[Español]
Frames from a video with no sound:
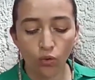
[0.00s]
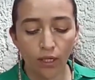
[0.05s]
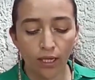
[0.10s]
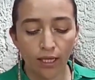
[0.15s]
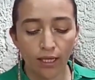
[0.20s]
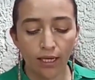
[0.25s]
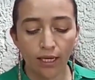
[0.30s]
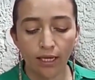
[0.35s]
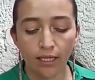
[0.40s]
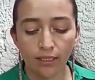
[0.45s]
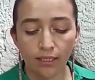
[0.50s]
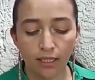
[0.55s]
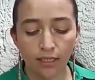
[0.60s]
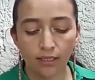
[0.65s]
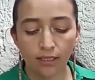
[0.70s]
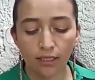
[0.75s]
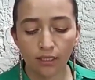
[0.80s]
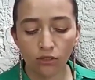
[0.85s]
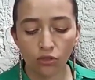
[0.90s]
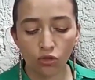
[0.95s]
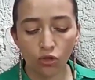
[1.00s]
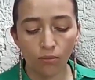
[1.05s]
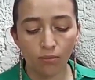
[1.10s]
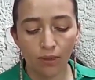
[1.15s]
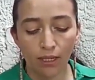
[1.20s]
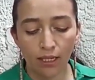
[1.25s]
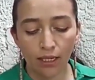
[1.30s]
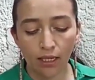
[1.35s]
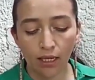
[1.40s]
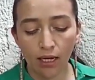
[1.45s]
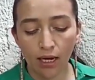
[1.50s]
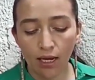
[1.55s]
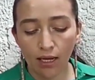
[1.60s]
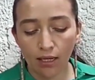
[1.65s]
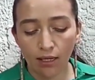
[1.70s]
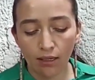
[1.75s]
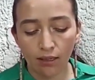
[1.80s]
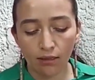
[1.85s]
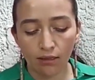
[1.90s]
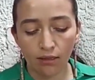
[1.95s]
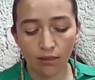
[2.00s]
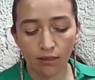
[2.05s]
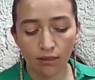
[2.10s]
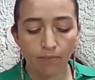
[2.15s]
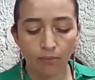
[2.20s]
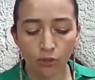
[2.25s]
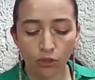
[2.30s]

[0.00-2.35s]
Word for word: Una de ellas es tomar la,